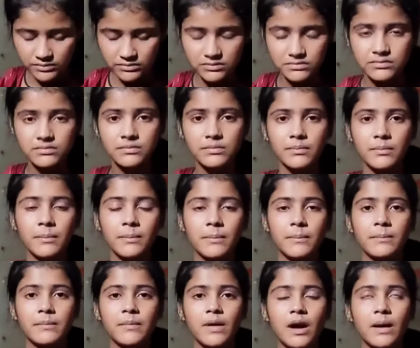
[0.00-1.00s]
और
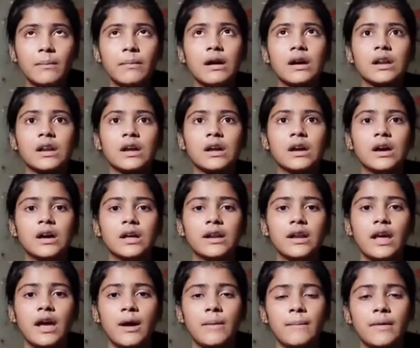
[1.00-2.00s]
हमारा
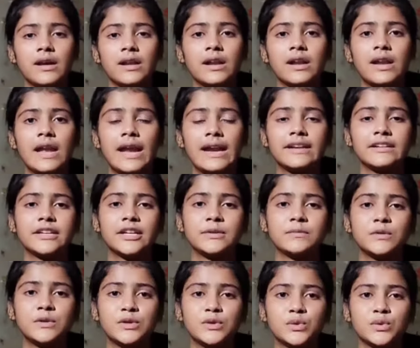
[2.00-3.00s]
घर है हमारा
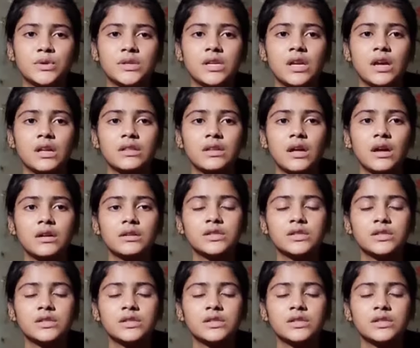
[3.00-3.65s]
लैंटर भी टूट गया